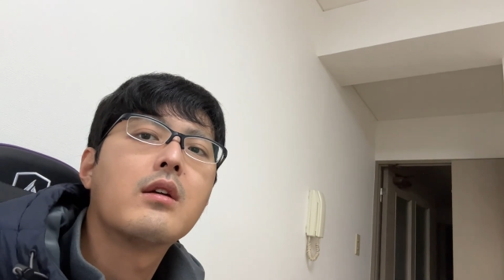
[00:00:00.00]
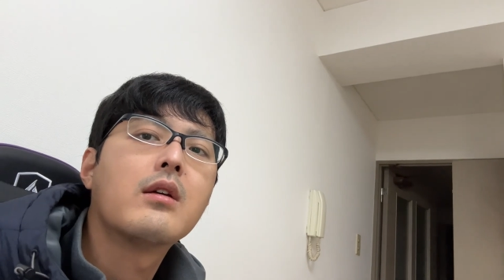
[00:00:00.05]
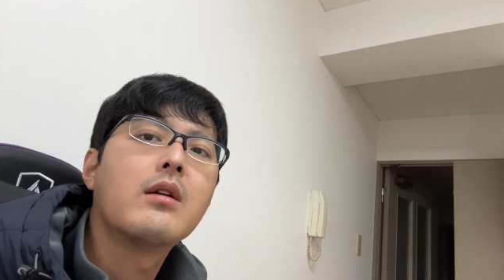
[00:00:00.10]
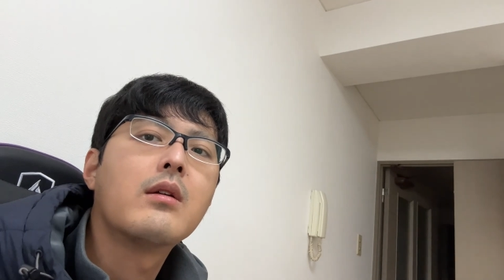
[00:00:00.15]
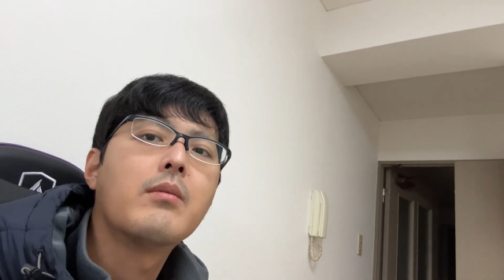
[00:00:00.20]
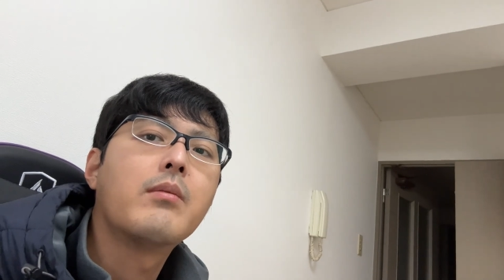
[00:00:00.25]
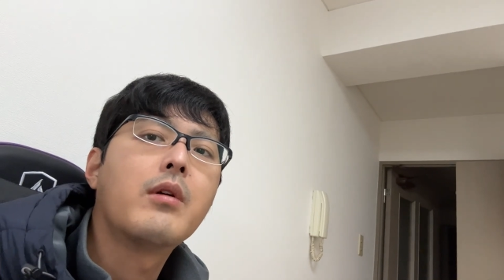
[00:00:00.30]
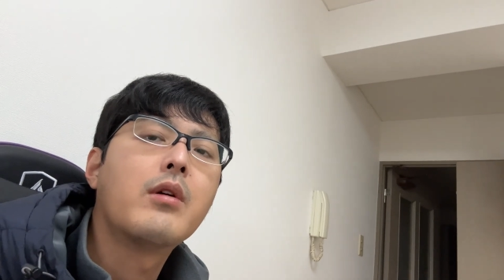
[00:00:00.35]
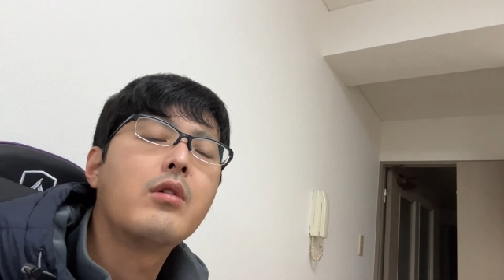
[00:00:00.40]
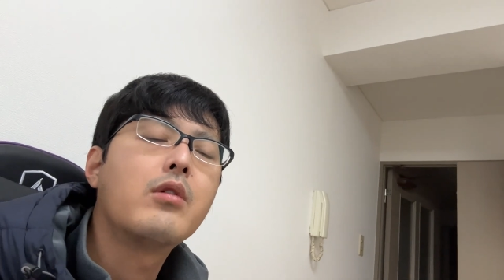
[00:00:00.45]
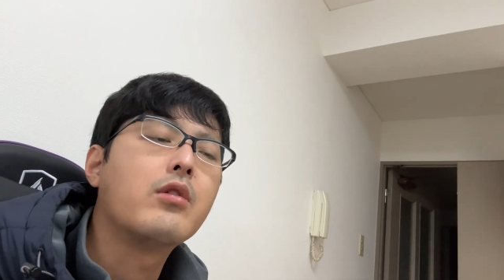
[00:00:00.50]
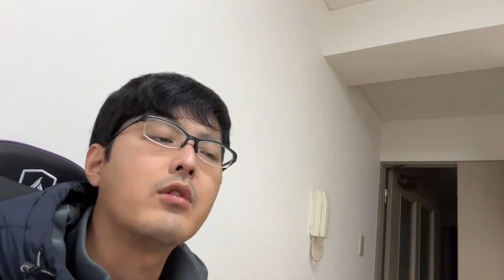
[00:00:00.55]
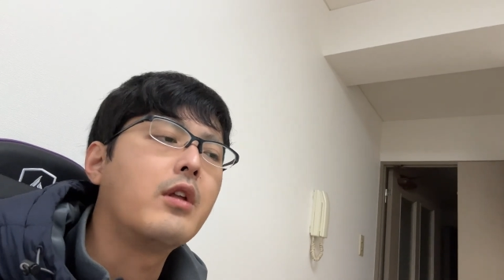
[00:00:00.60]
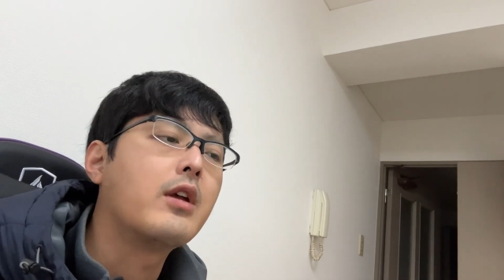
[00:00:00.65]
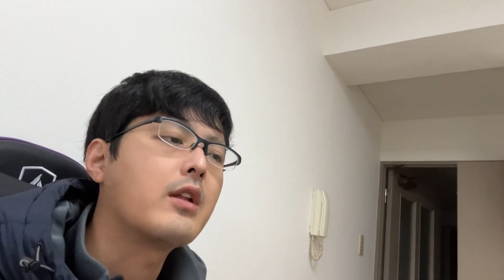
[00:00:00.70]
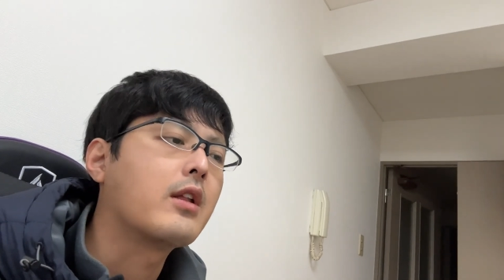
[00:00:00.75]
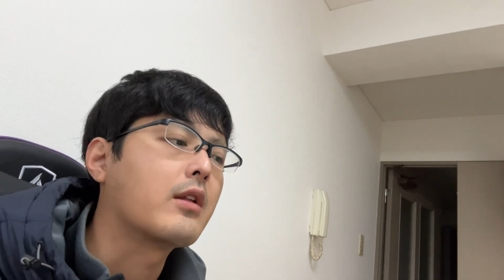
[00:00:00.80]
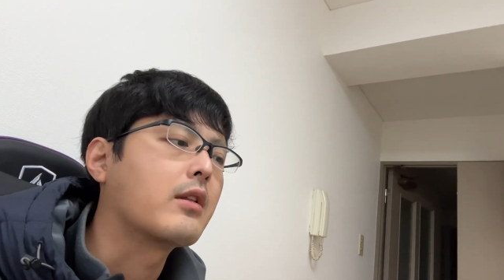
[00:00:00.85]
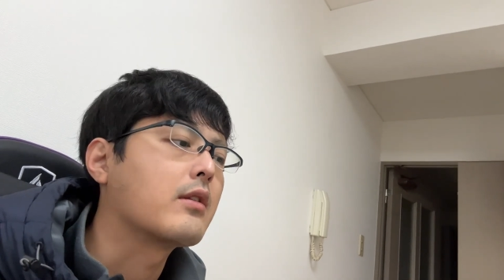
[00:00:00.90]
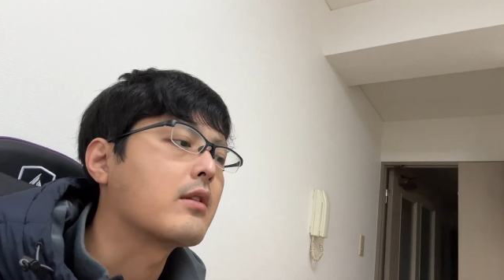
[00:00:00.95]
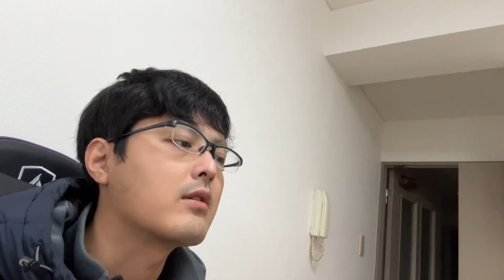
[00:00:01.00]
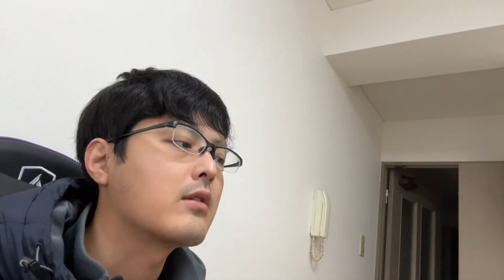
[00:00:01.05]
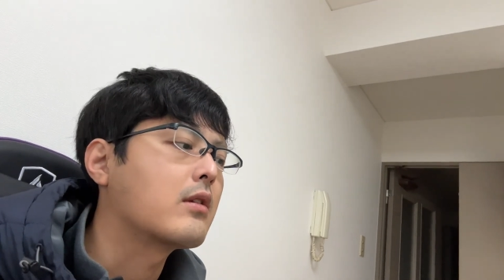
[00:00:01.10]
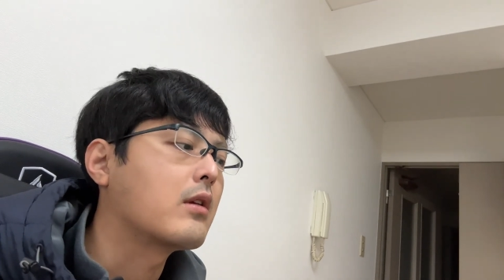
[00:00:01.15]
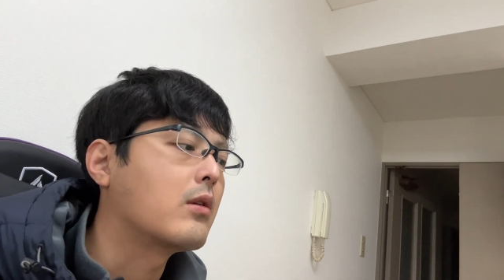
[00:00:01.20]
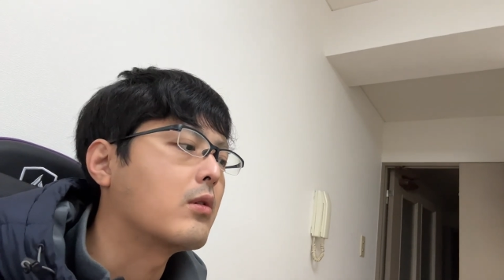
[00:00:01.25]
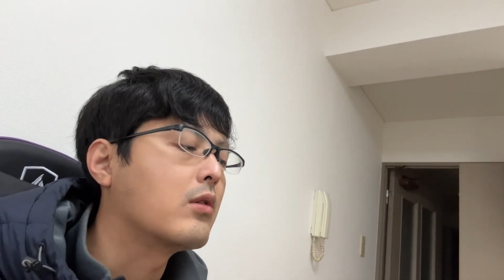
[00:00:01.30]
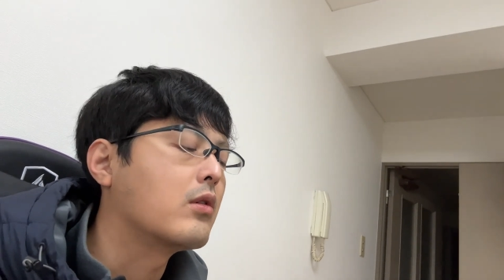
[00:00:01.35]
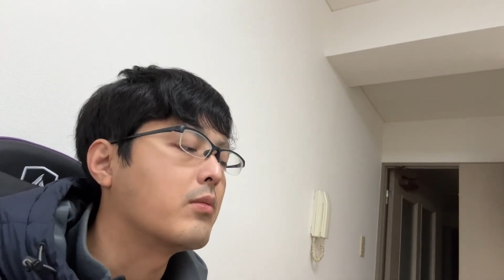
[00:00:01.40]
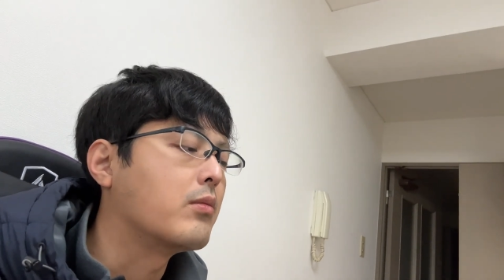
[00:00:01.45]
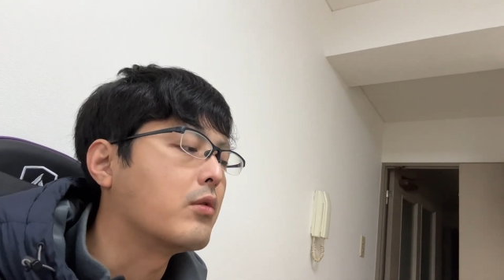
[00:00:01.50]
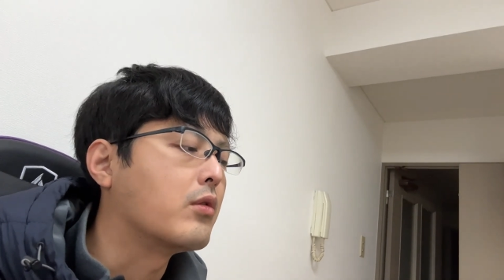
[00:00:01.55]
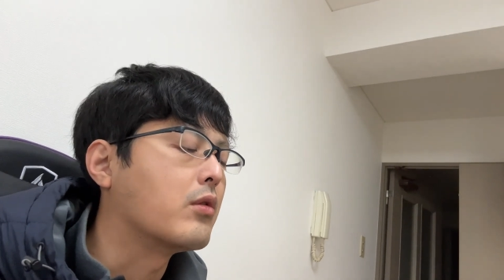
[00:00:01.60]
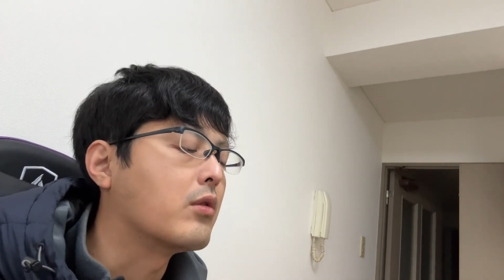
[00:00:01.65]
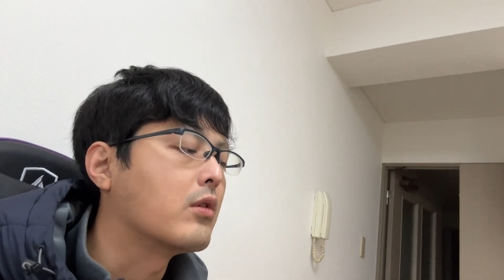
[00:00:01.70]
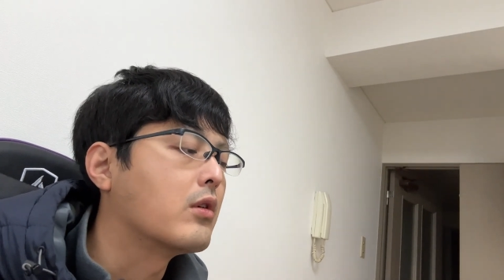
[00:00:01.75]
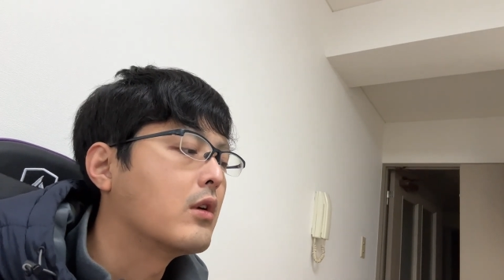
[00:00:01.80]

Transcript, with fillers: まあ、よくできたんですけれども